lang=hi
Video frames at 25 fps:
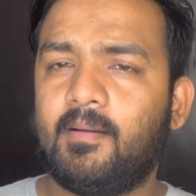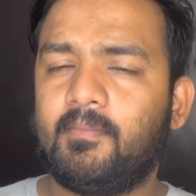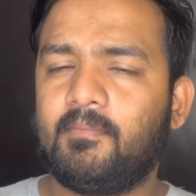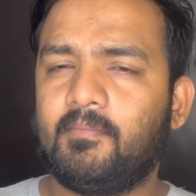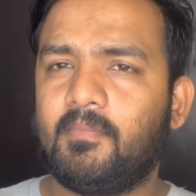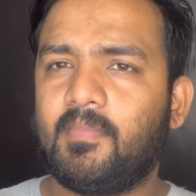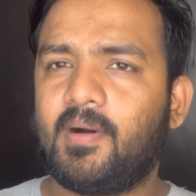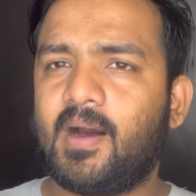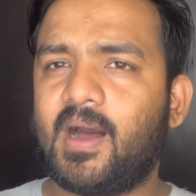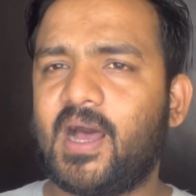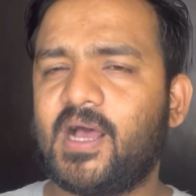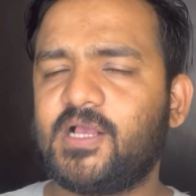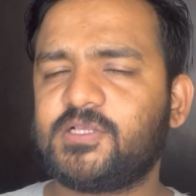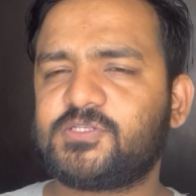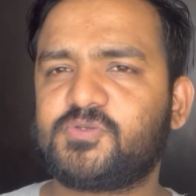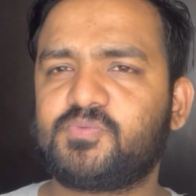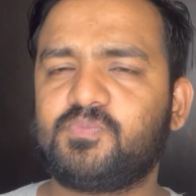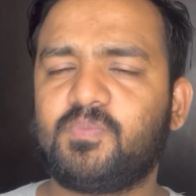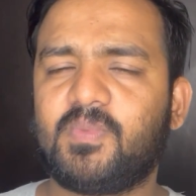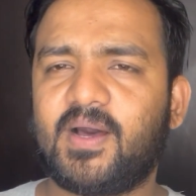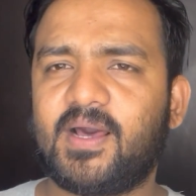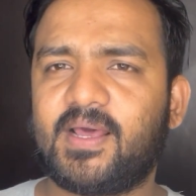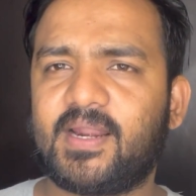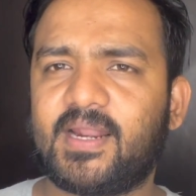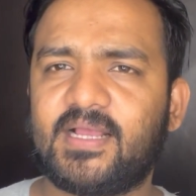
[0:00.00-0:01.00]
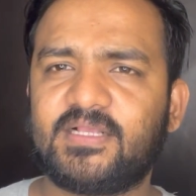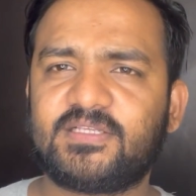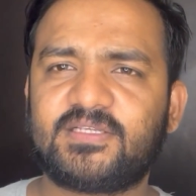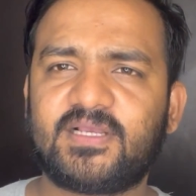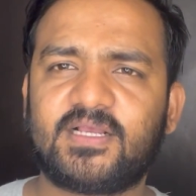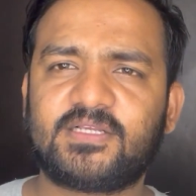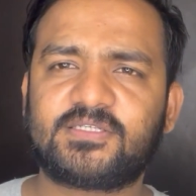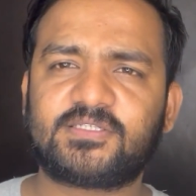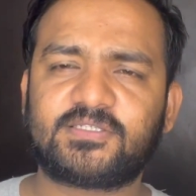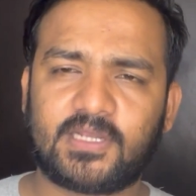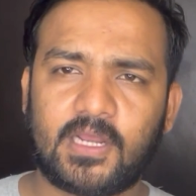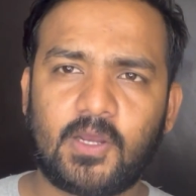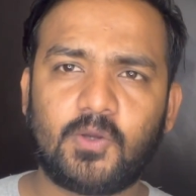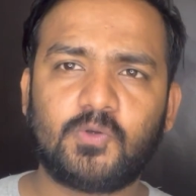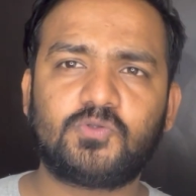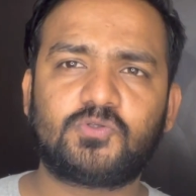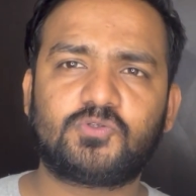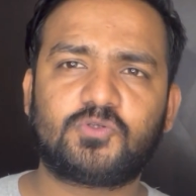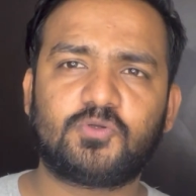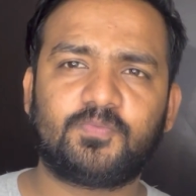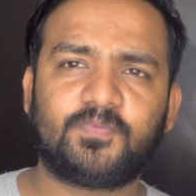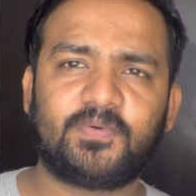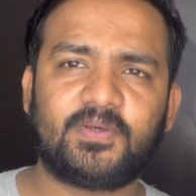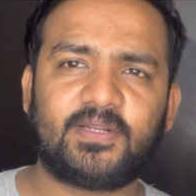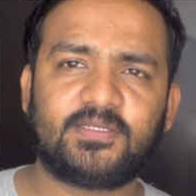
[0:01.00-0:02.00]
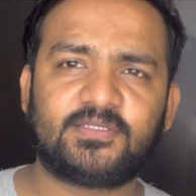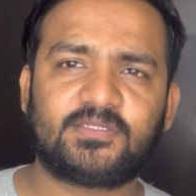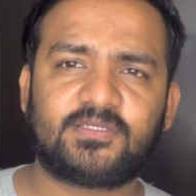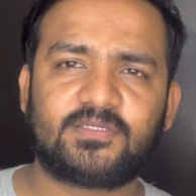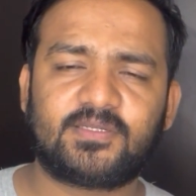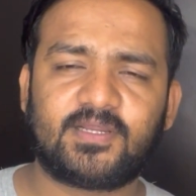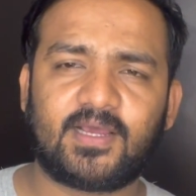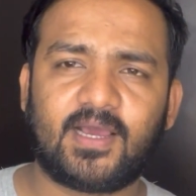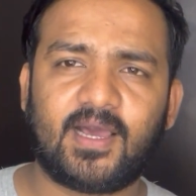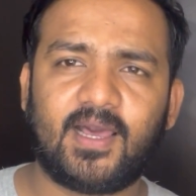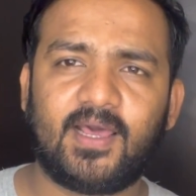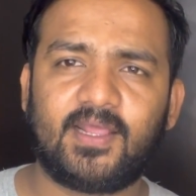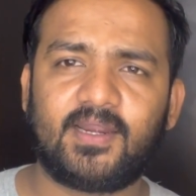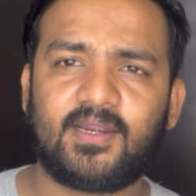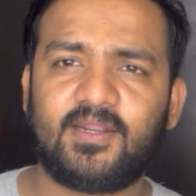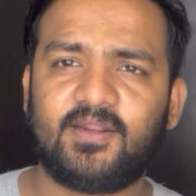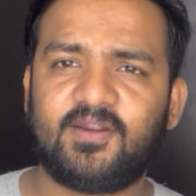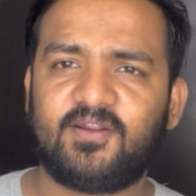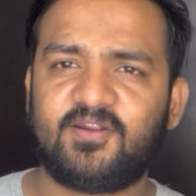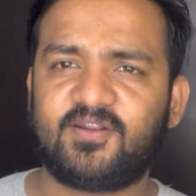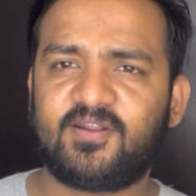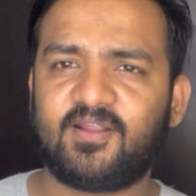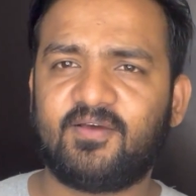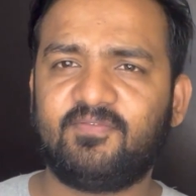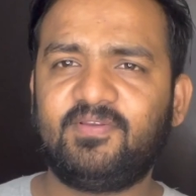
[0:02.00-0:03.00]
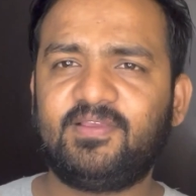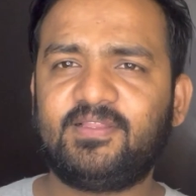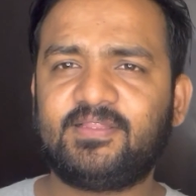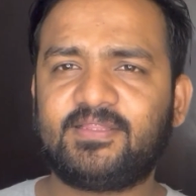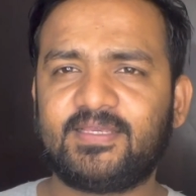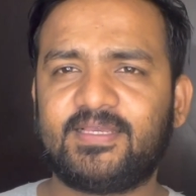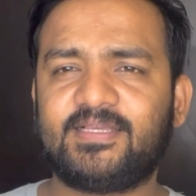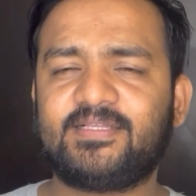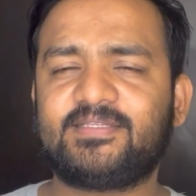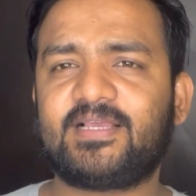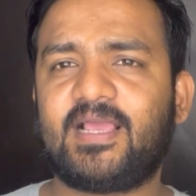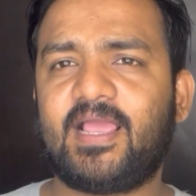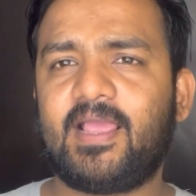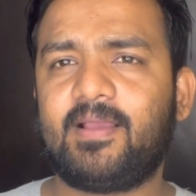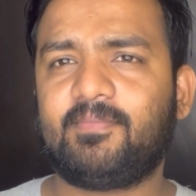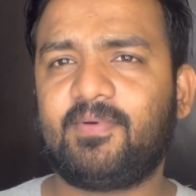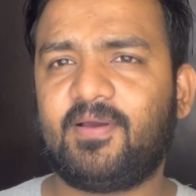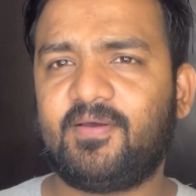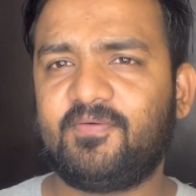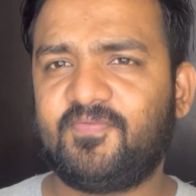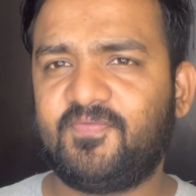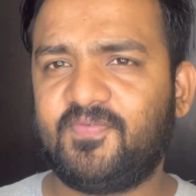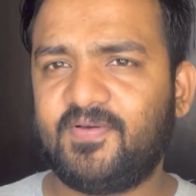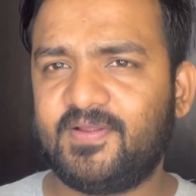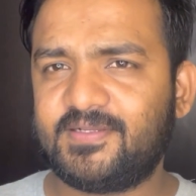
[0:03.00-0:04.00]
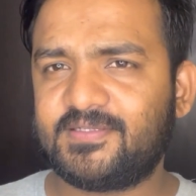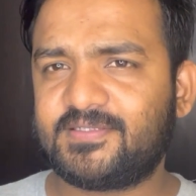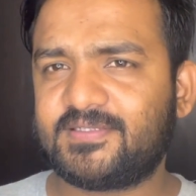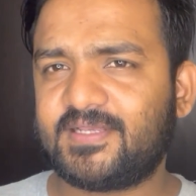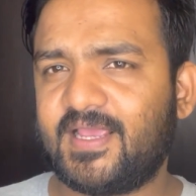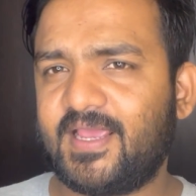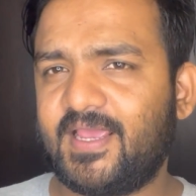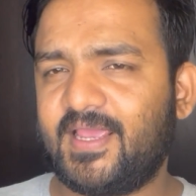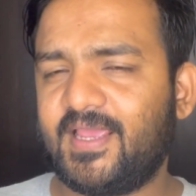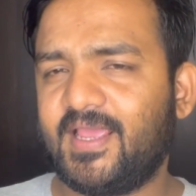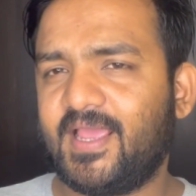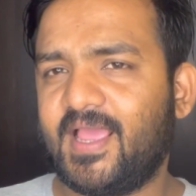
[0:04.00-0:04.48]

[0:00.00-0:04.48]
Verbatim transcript: मास महाराजा साउथ सुपरस्टार रवि तेजा एक बार फिर से